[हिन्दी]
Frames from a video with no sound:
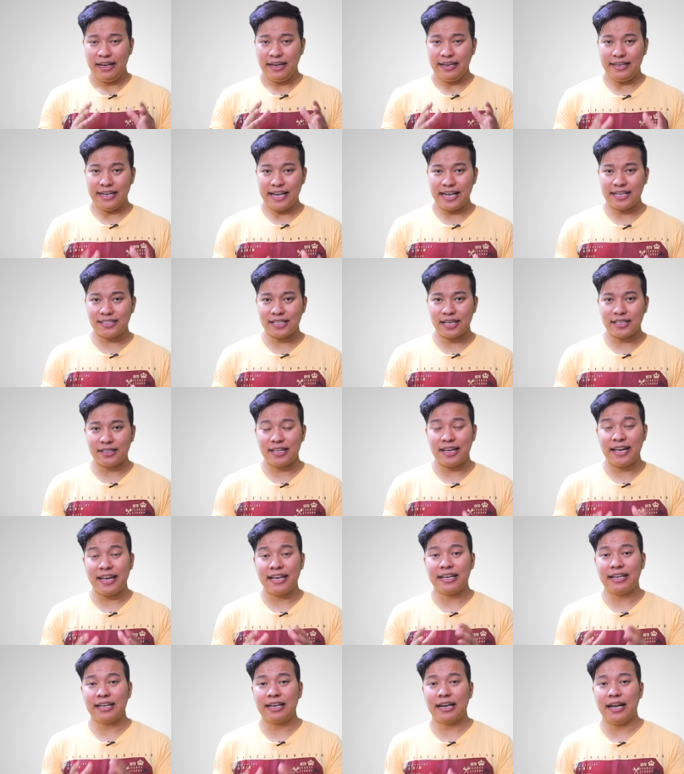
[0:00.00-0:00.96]
नेक्स्ट आता
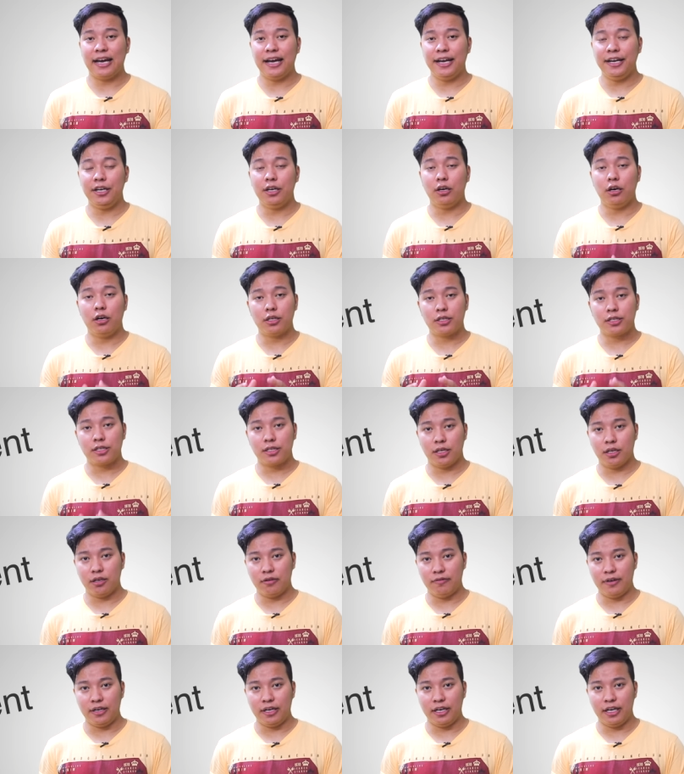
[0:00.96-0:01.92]
है क्लाइंट और
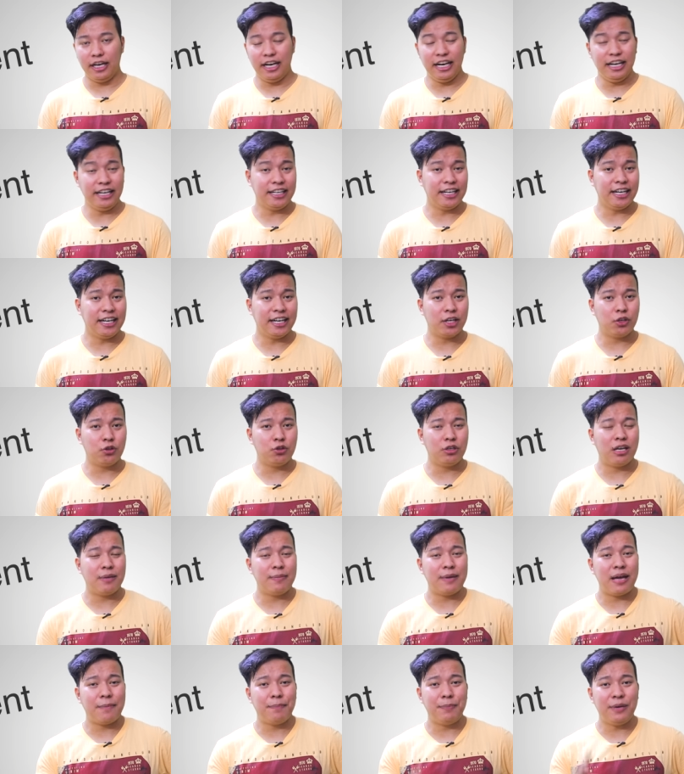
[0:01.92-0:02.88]
सर्वर इंटरनेट की
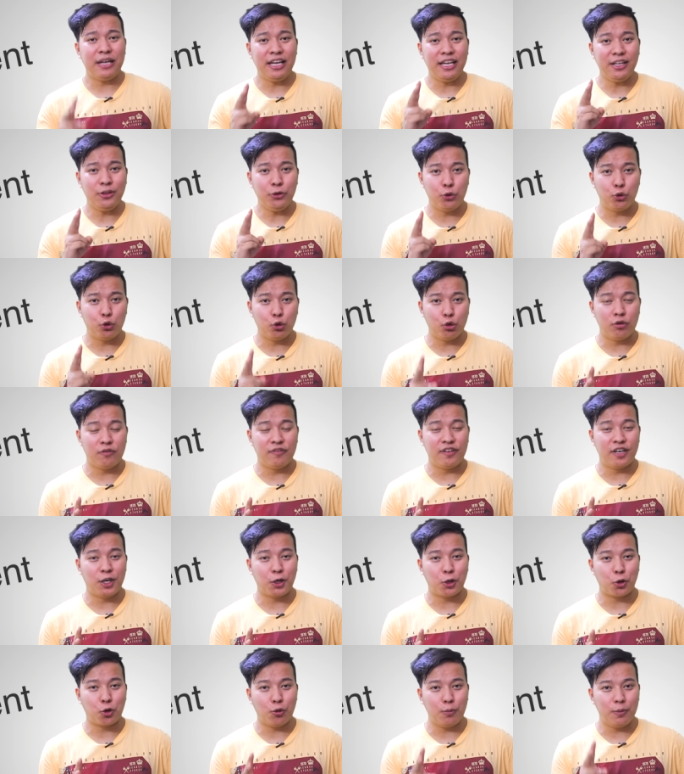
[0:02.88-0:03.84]
दुनिया में आपने इन दो
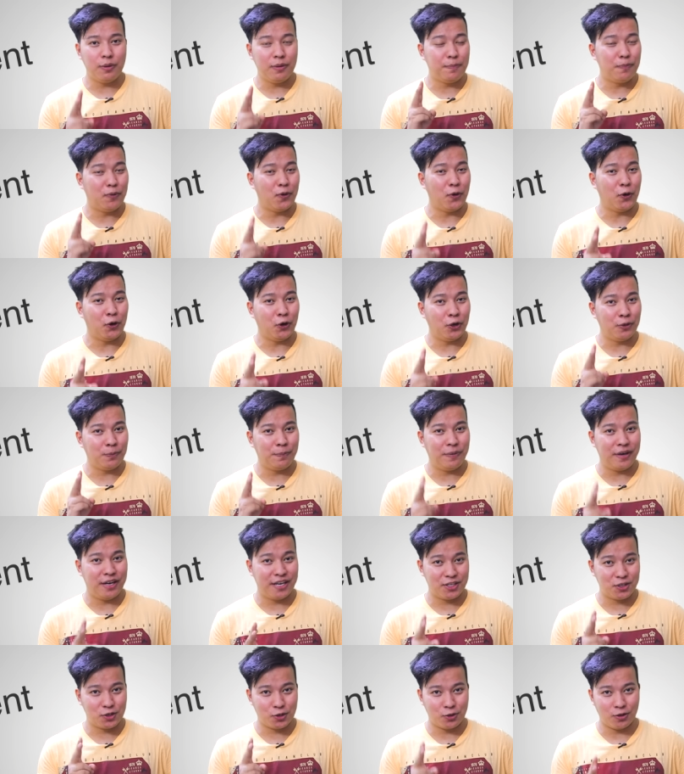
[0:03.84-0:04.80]
वर्ड को भी बहुत
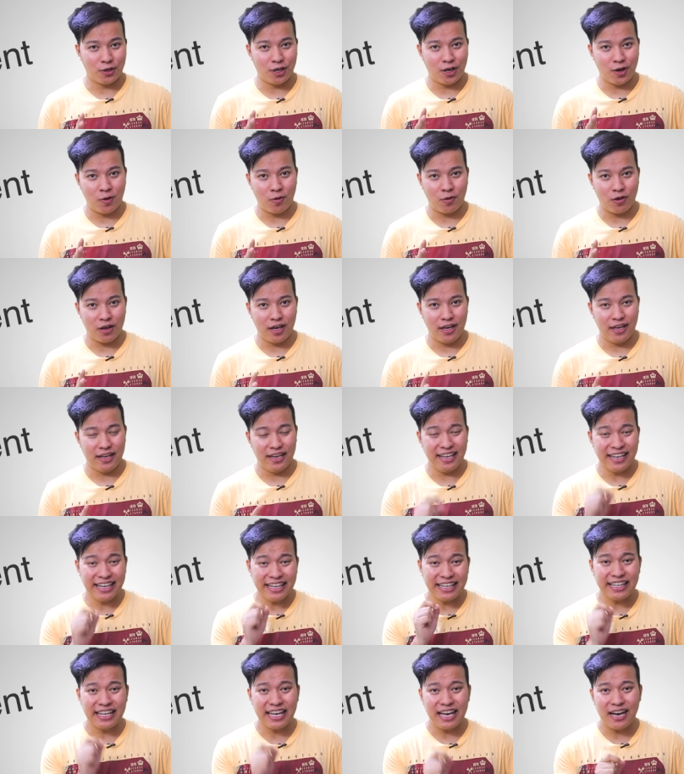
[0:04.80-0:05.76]
बार सुना होगा
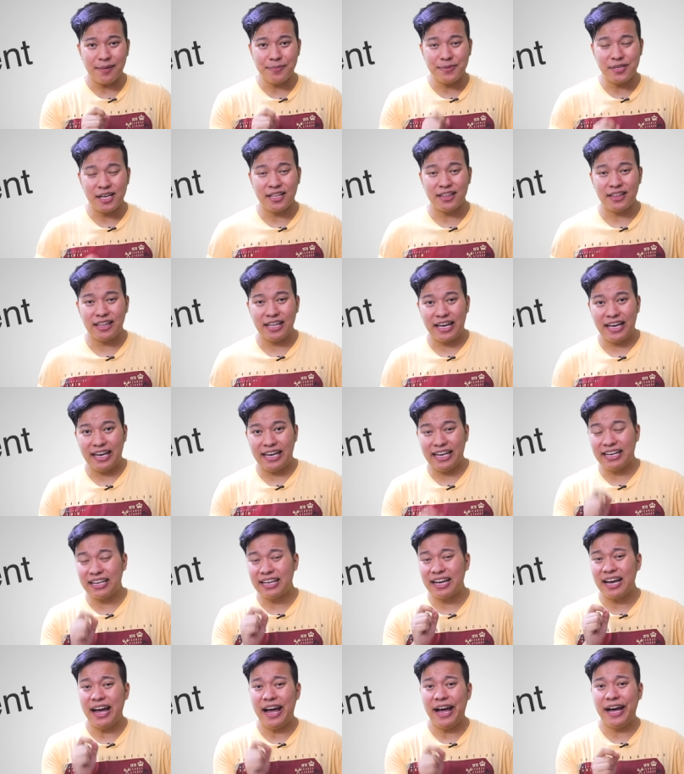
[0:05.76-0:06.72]
लेकिन क्या आप जानते हैं
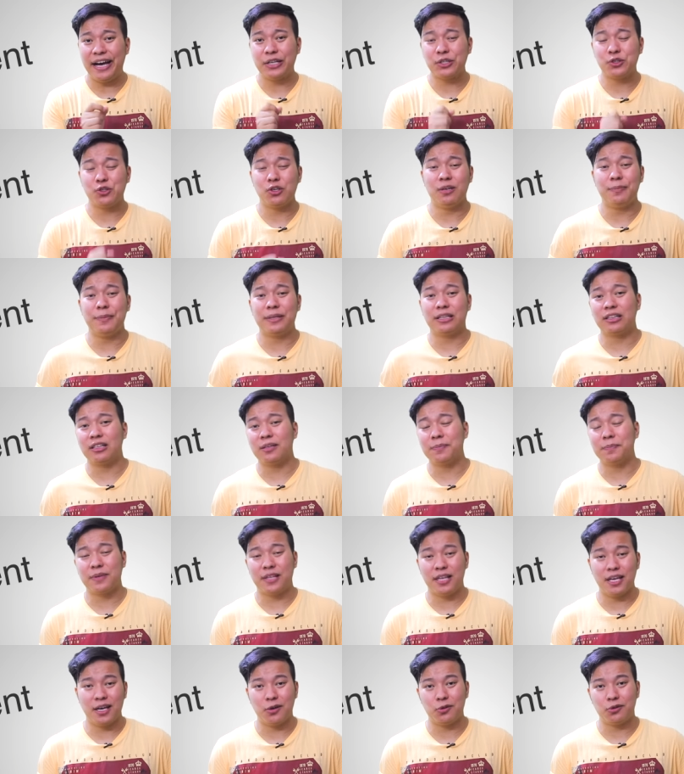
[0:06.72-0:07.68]
इनका एक्चुअल
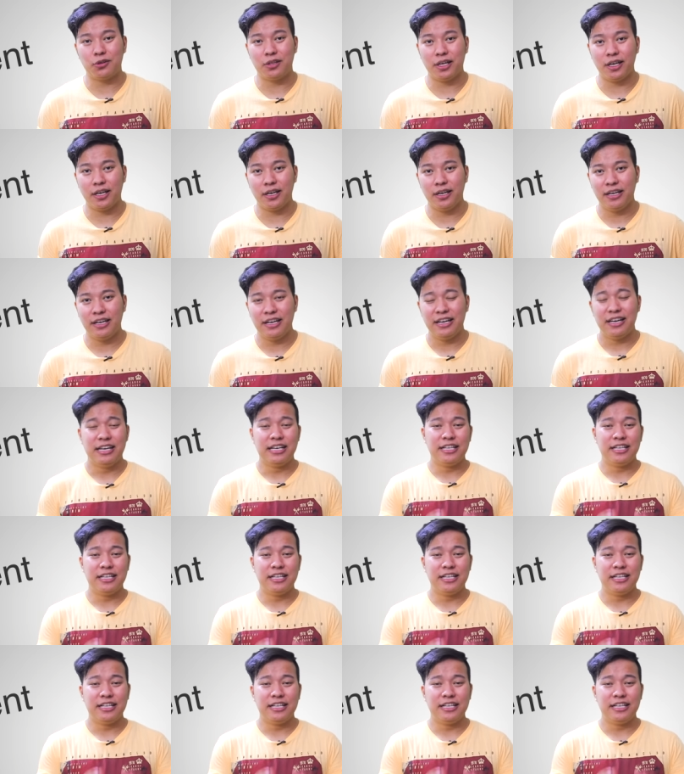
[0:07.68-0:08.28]
मतलब क्या होता है